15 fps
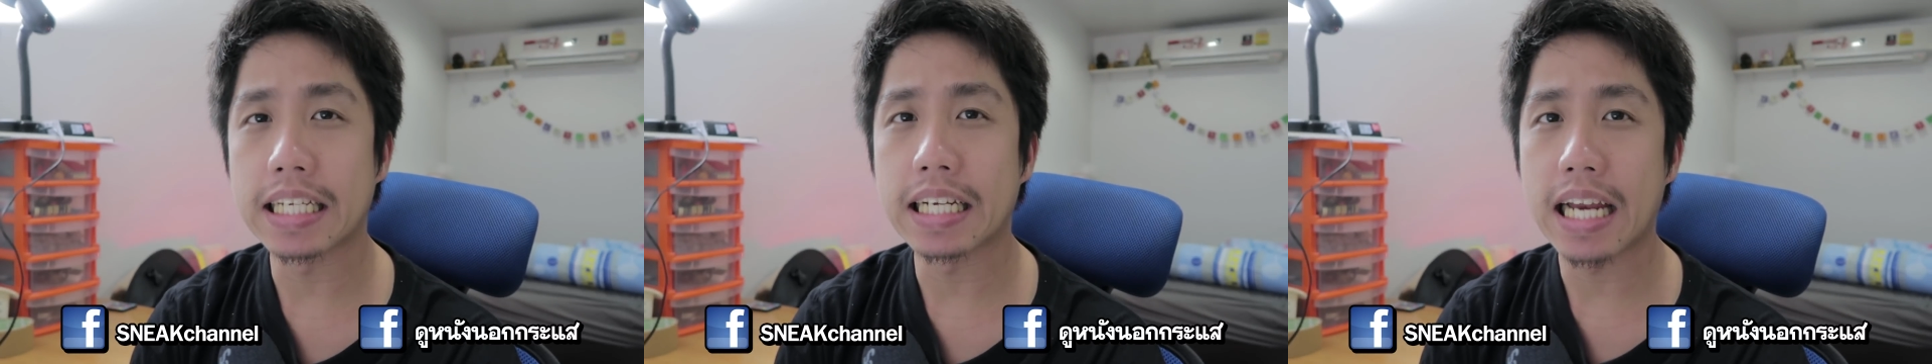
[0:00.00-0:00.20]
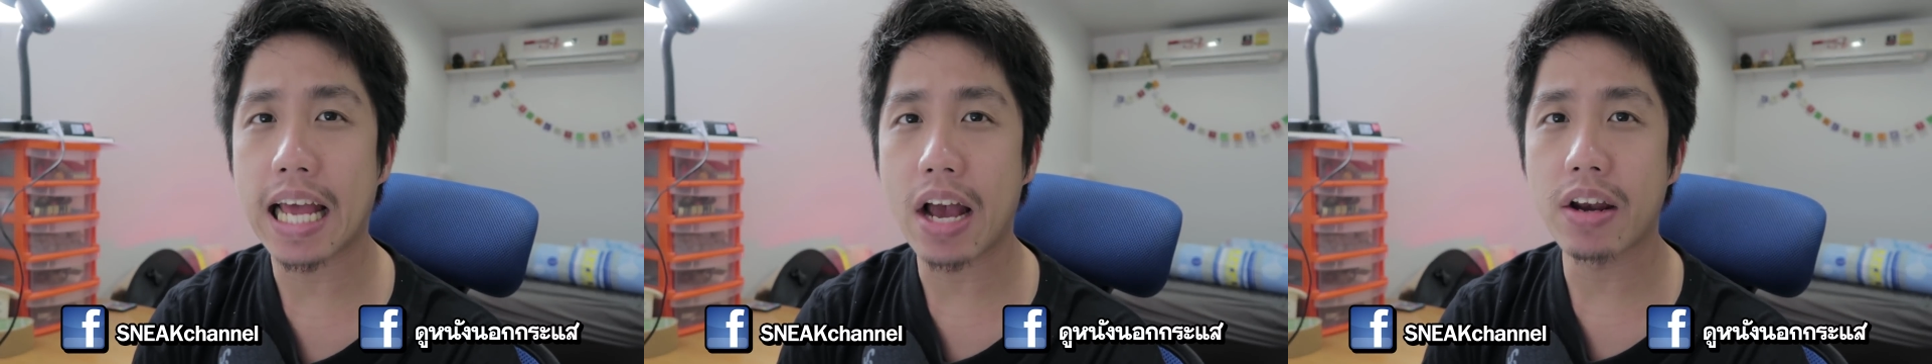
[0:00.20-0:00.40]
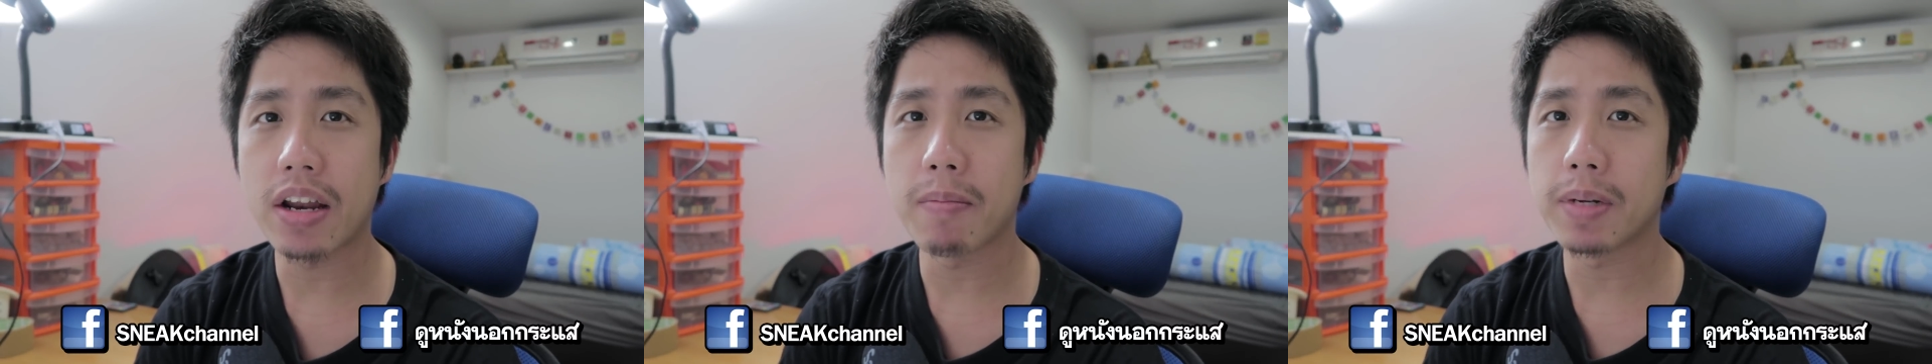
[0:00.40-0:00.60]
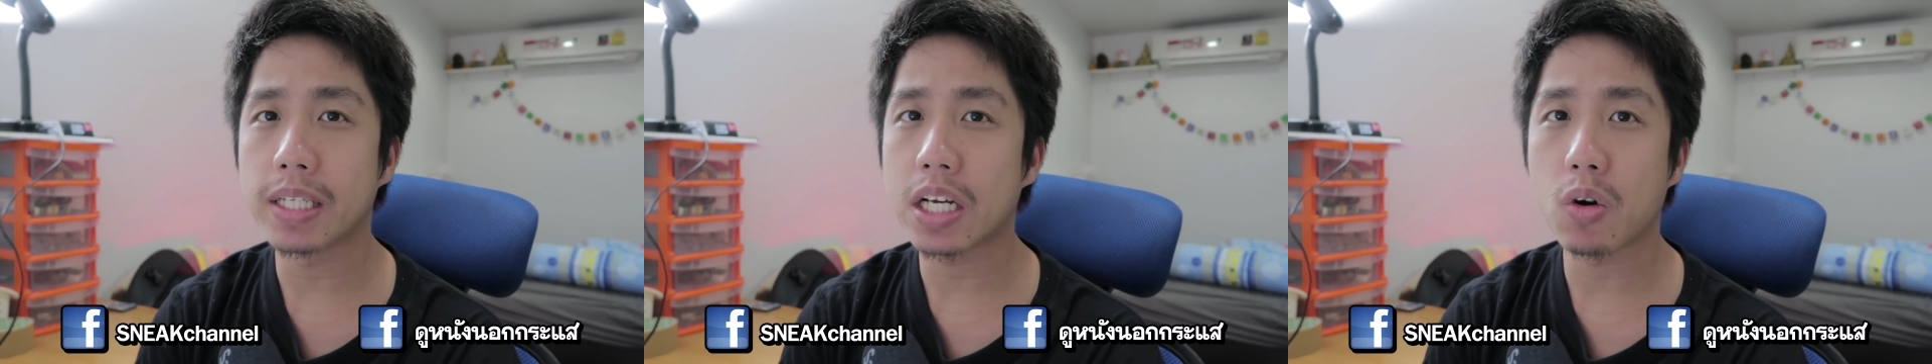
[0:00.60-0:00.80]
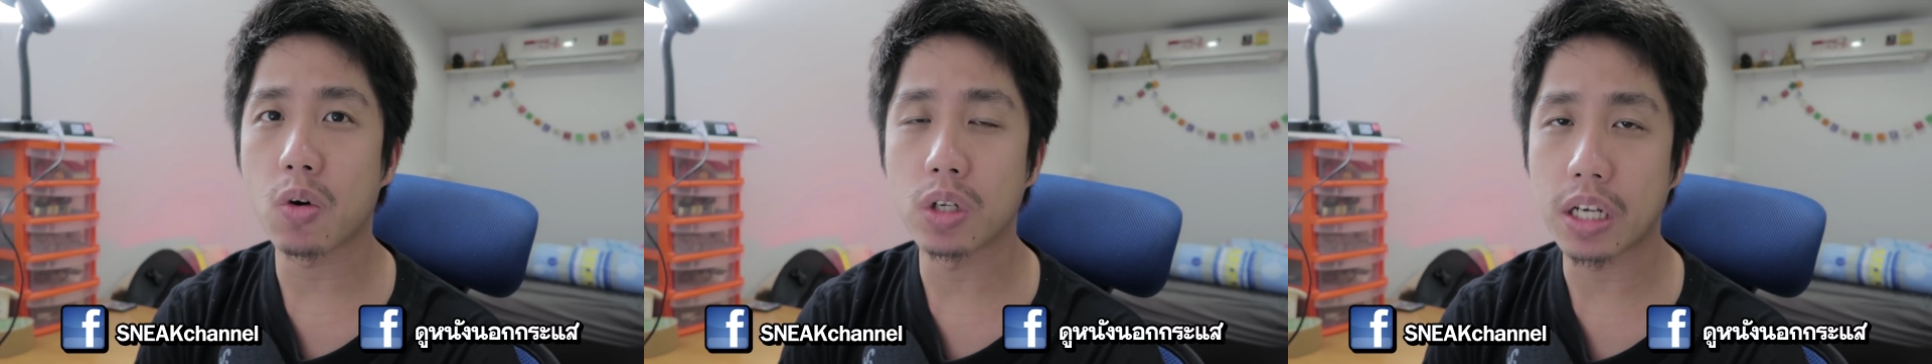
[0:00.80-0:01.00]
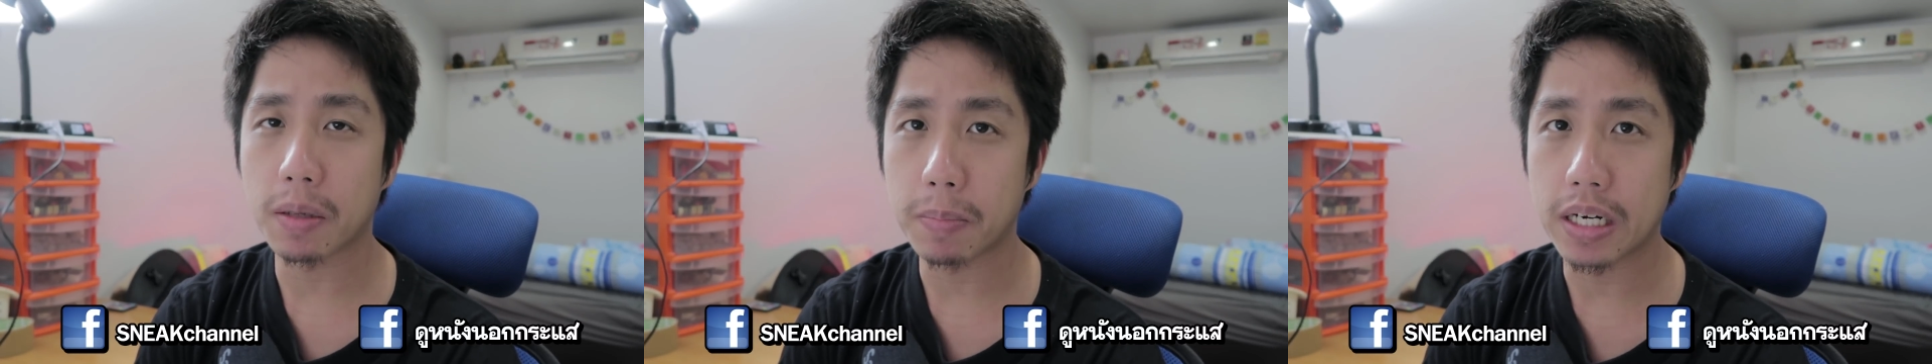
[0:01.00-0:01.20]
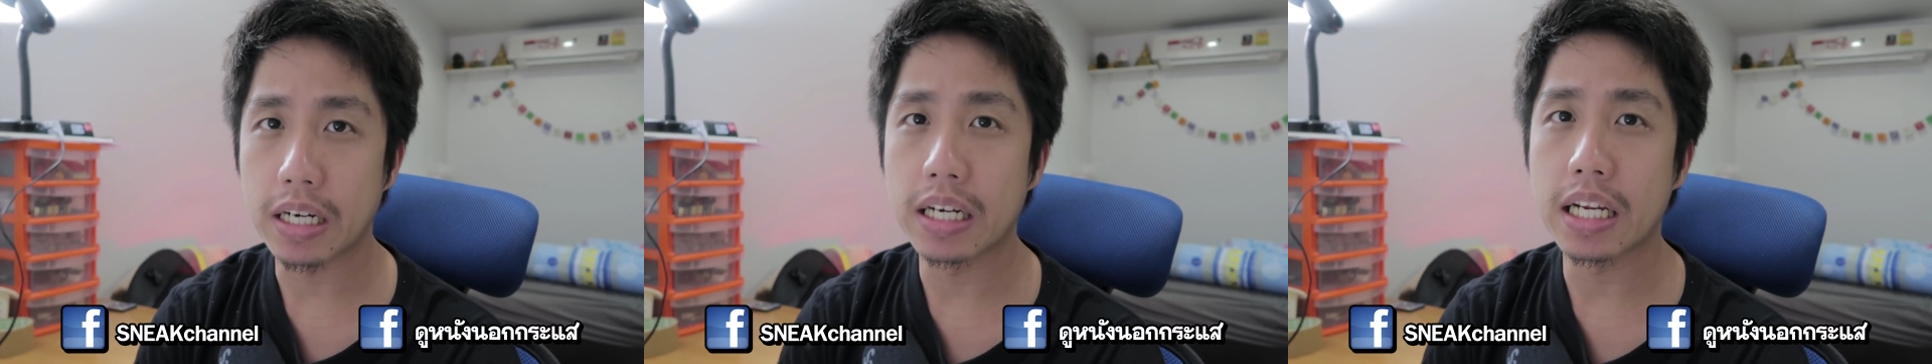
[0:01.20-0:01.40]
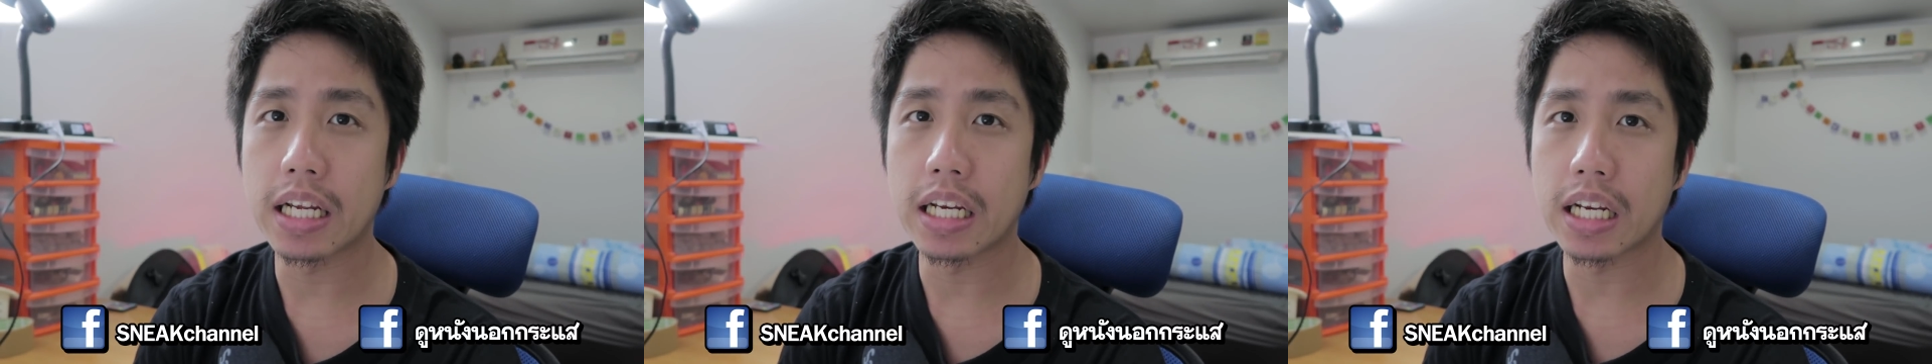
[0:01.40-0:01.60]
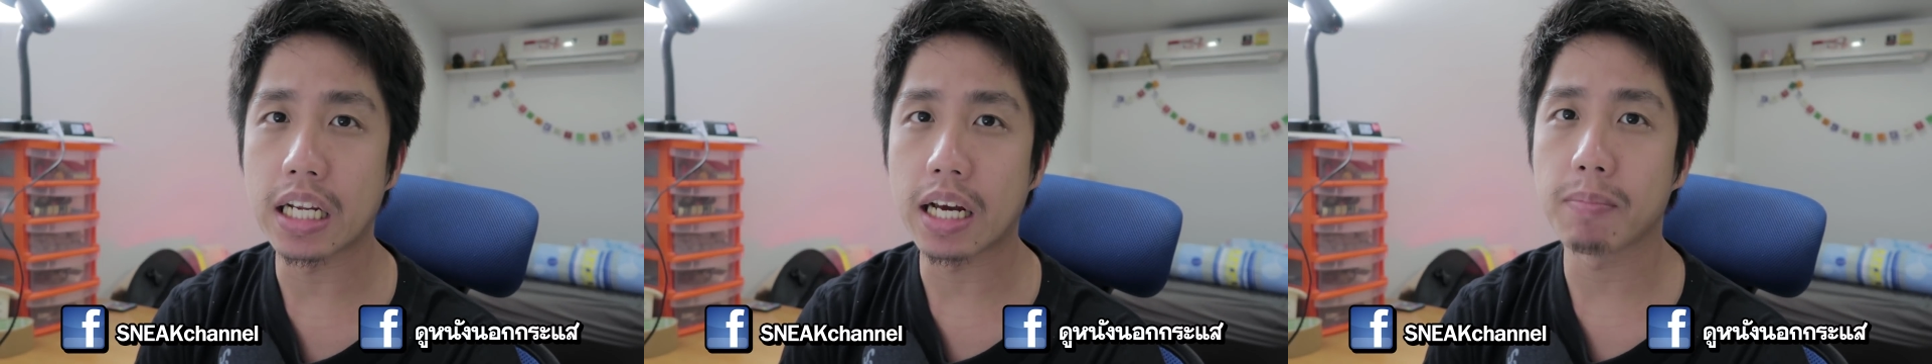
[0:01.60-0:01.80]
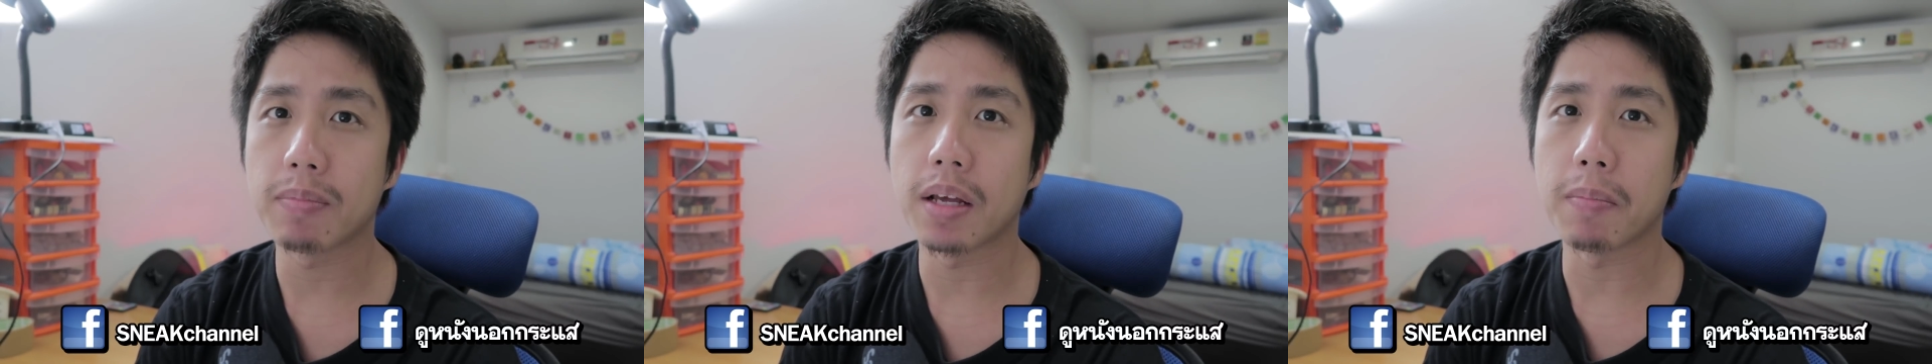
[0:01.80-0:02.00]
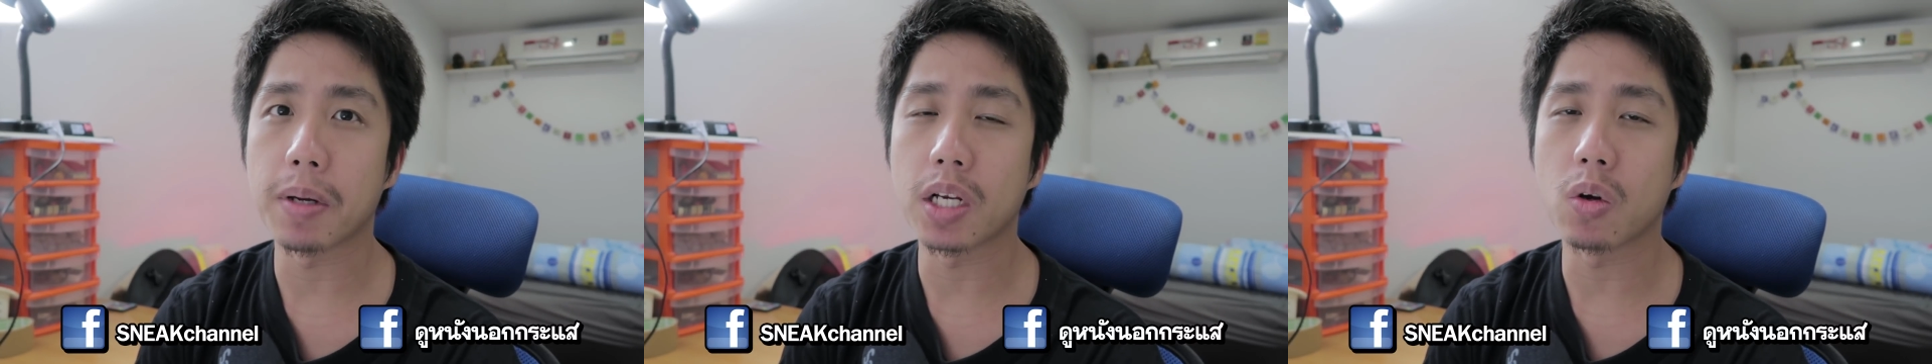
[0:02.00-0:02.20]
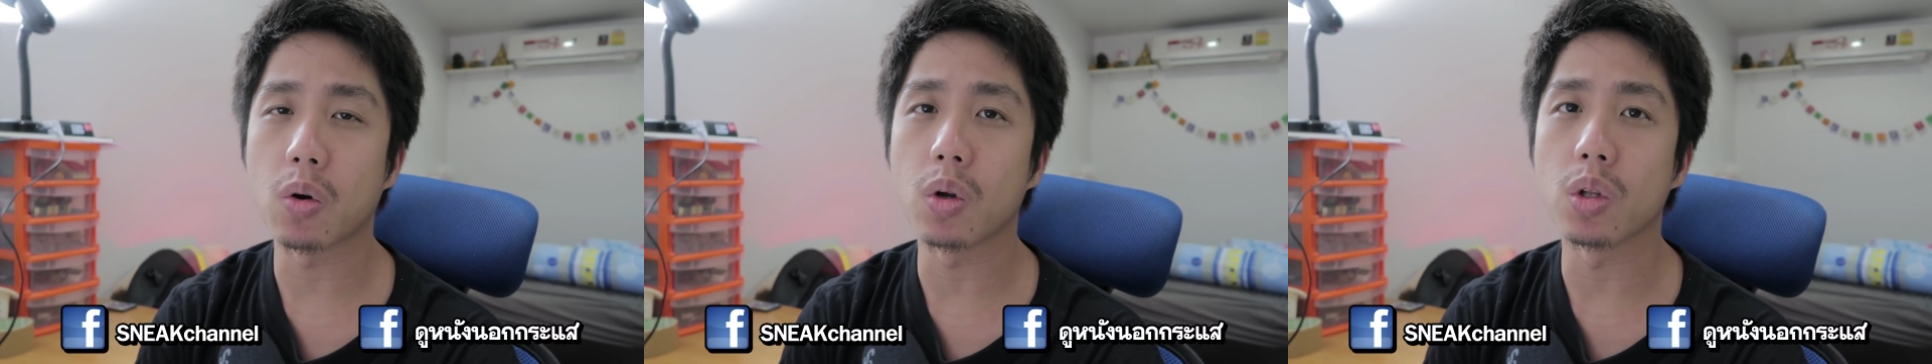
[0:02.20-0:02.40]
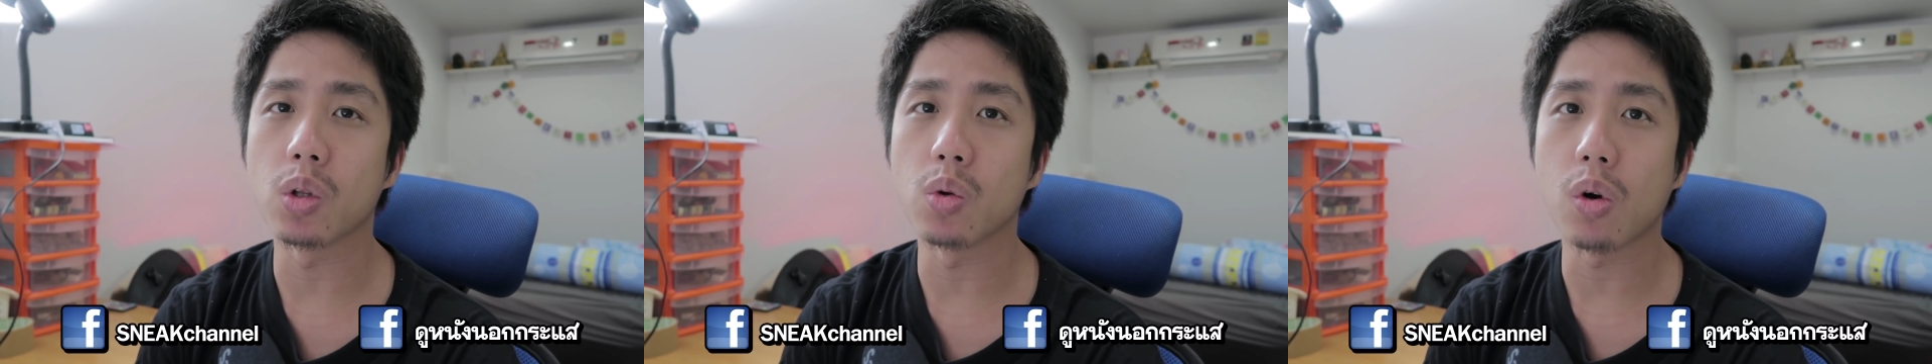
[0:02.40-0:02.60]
ริงๆแล้วเนี่ยไม่ใช่คนจากพื้นดินนะครับแต่เป็นคน